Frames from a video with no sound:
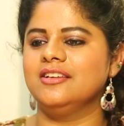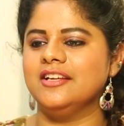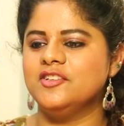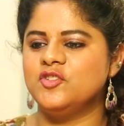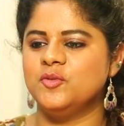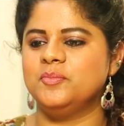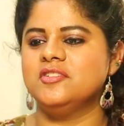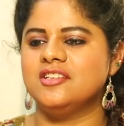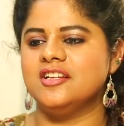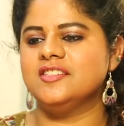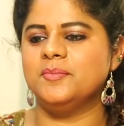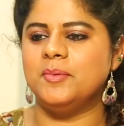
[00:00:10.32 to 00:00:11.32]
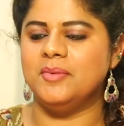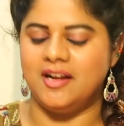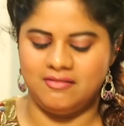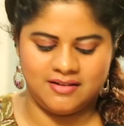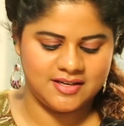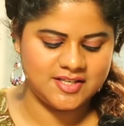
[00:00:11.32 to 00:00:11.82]
అందరూ ఏం చూపించారని చెప్పి
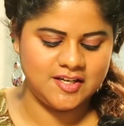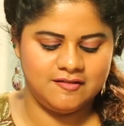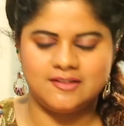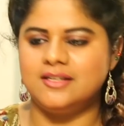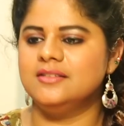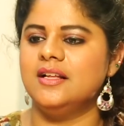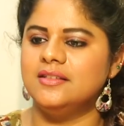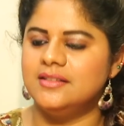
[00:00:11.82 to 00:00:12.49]
మీరు అవకాశాలు ఇవ్వట్లేదు